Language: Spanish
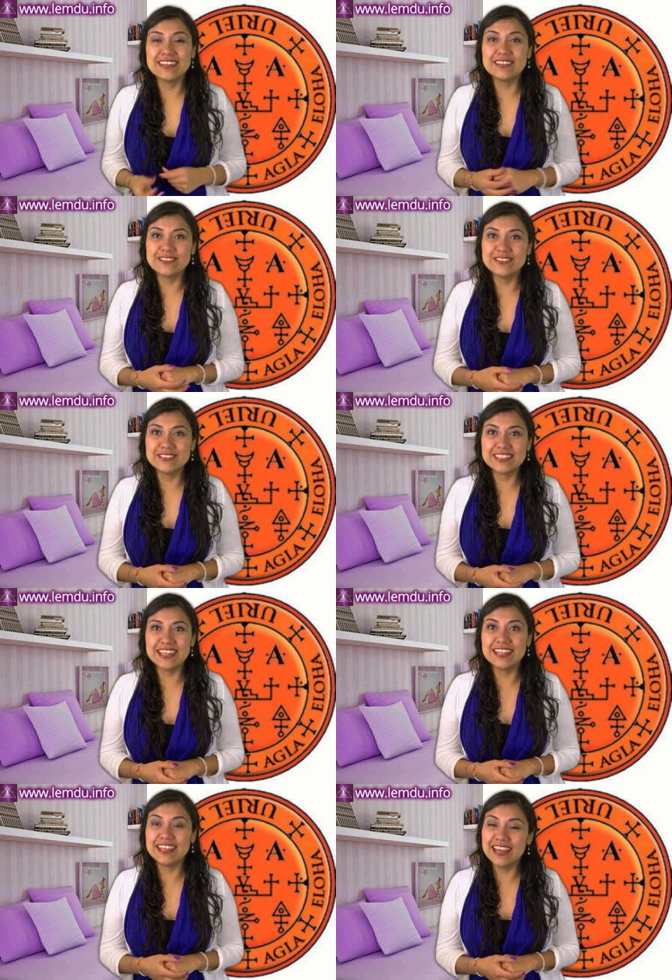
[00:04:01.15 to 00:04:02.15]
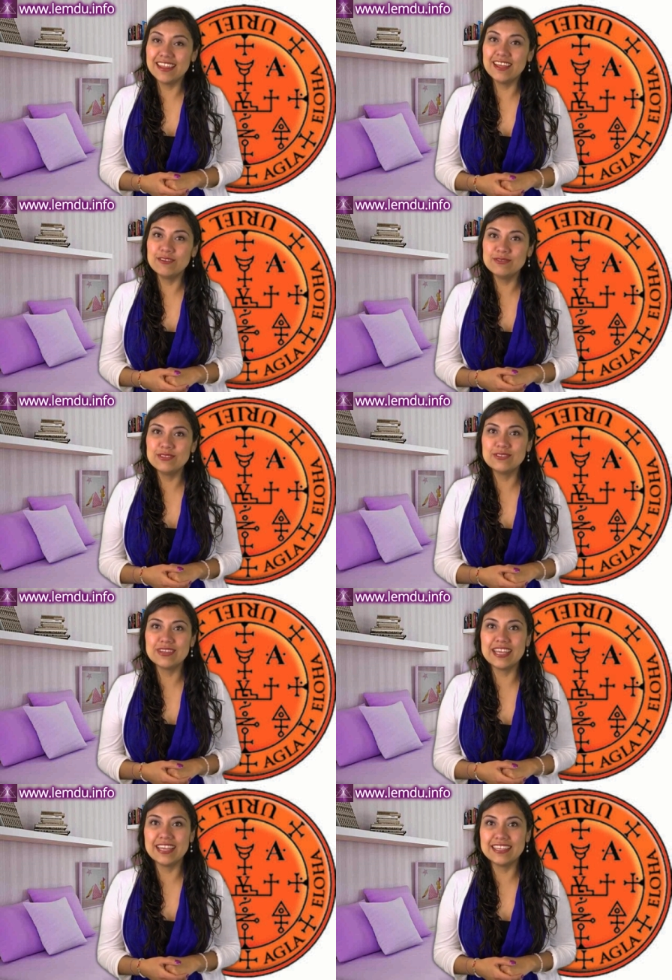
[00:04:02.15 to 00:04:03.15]
Reconozcan en cada uno
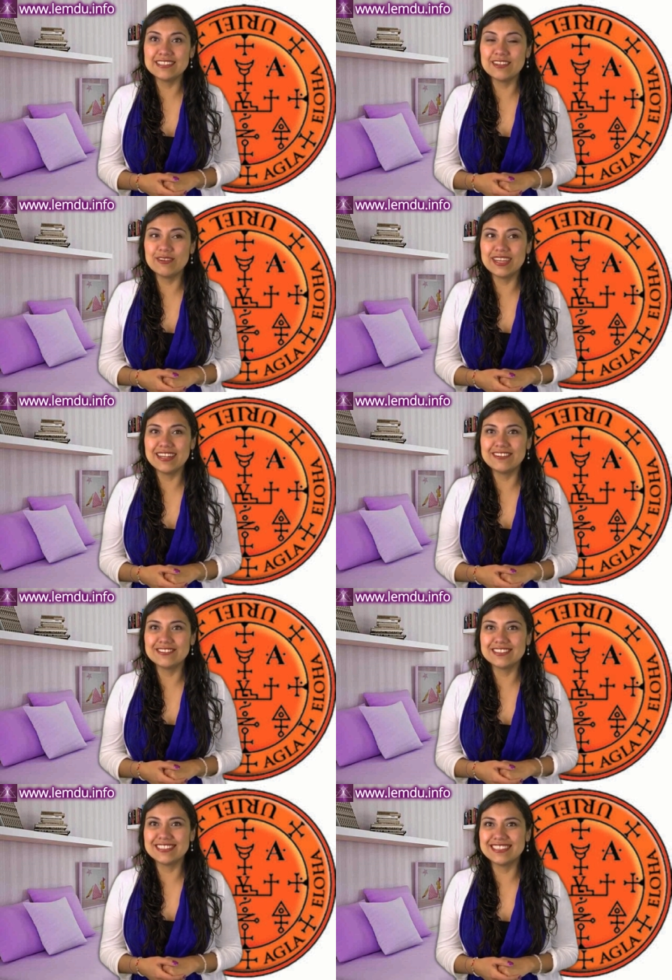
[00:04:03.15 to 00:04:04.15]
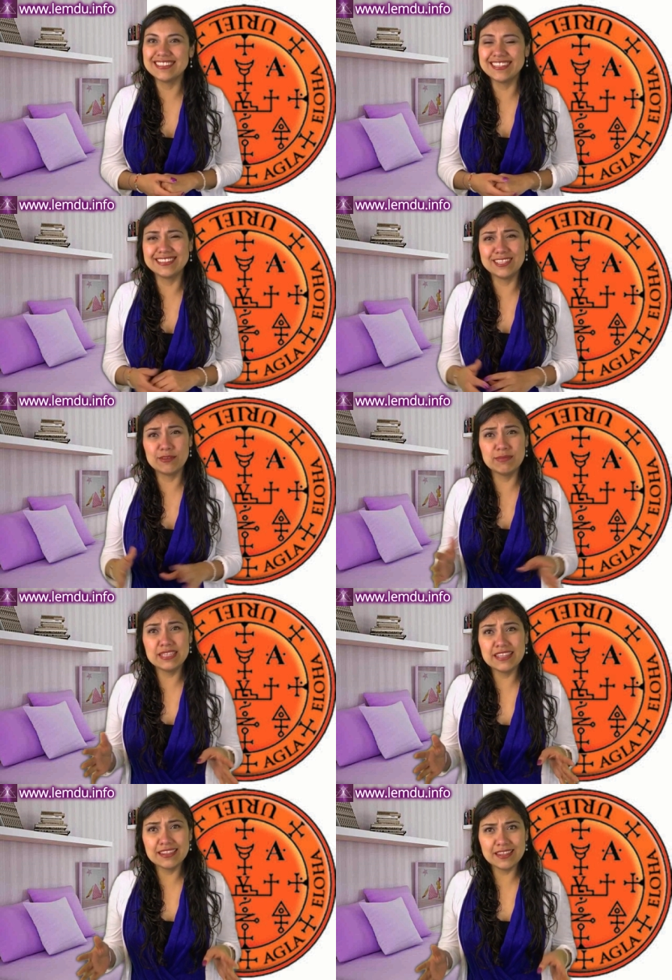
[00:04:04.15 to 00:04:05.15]
qué es lo que los
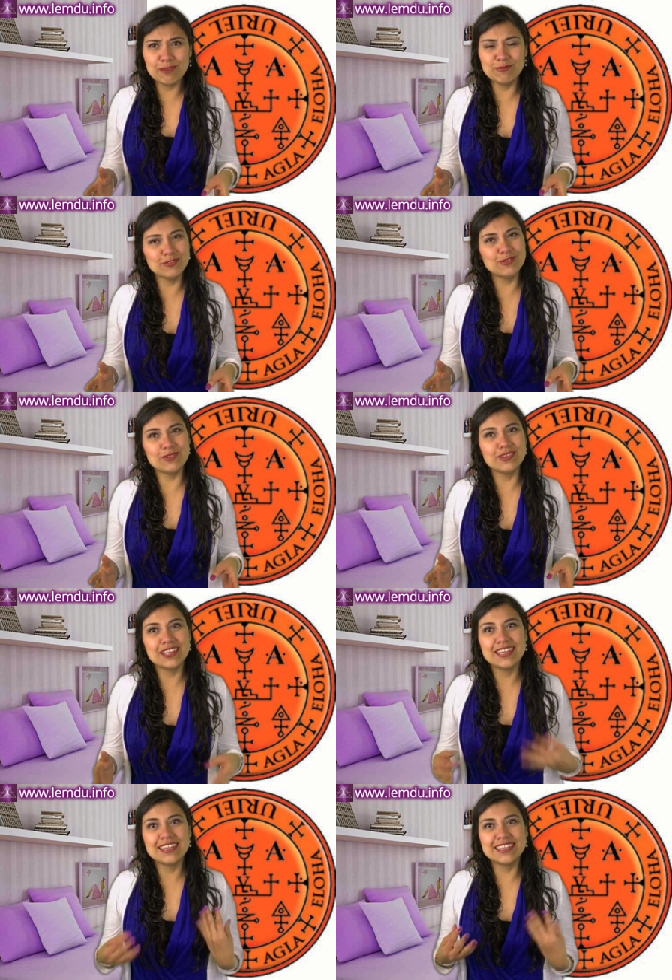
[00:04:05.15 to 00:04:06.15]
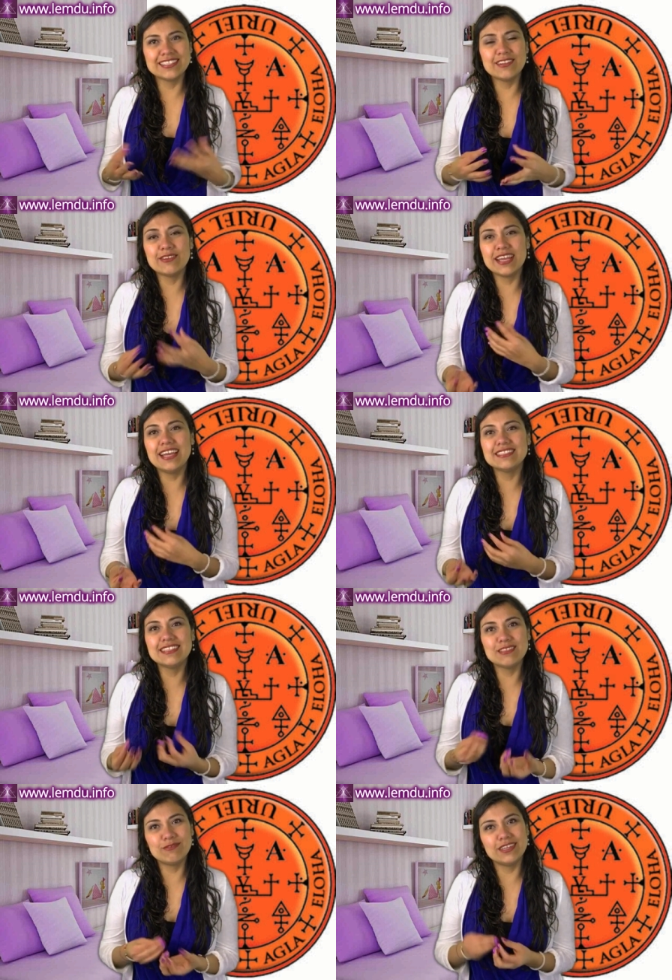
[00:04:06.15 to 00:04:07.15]
determina en el mundo, qué es lo que
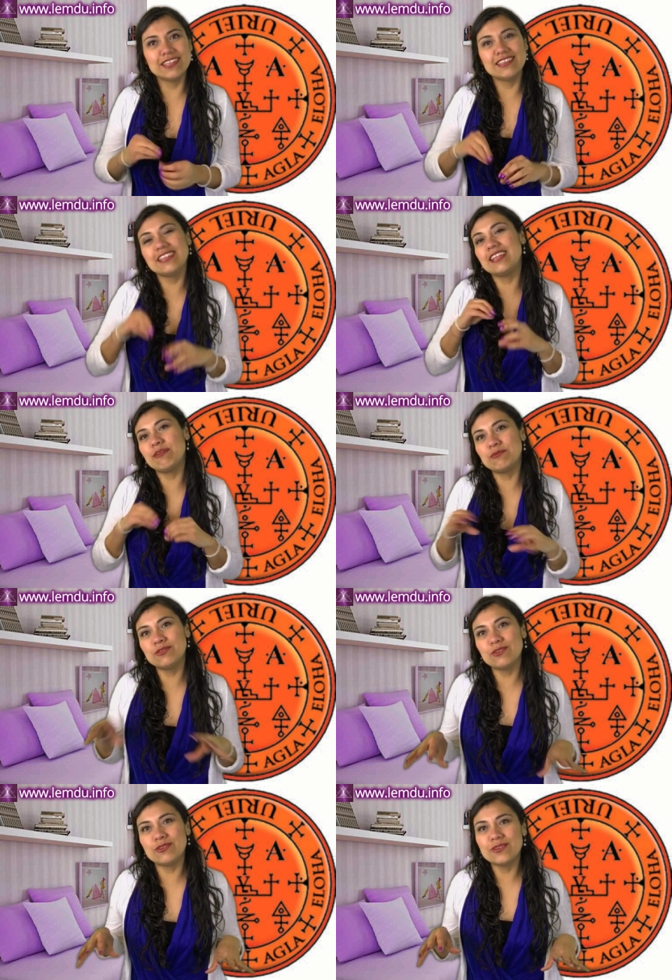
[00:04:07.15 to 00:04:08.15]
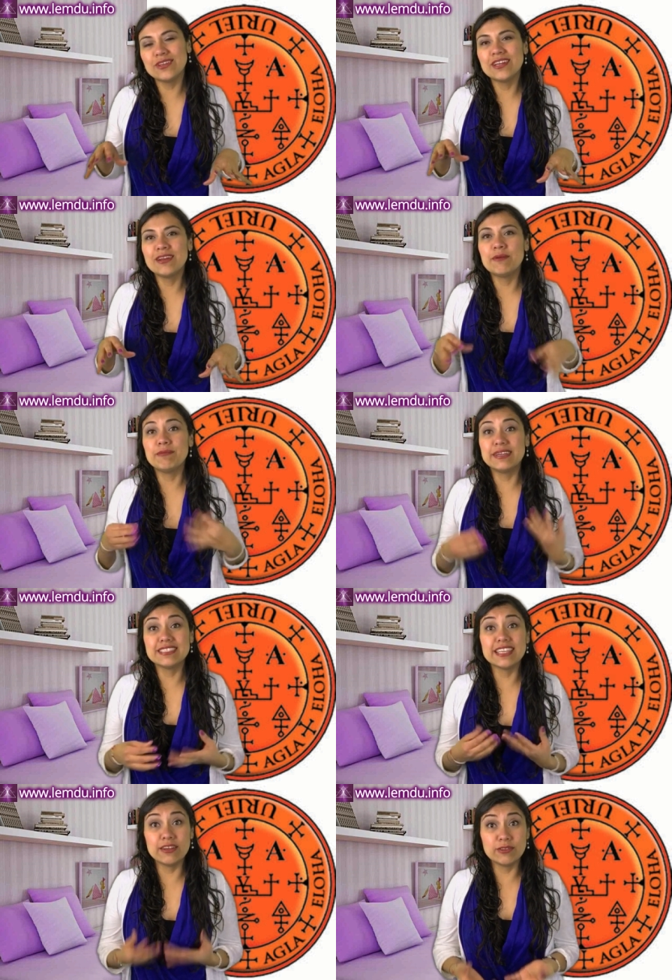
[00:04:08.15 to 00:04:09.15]
hacen diferente en el mundo
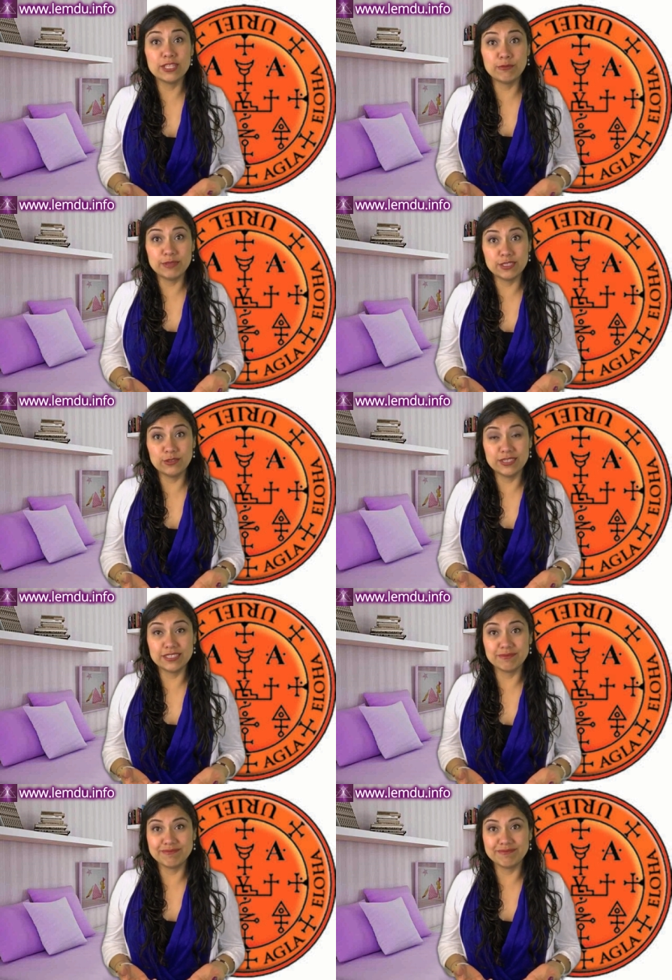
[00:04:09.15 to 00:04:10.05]
más que otra persona.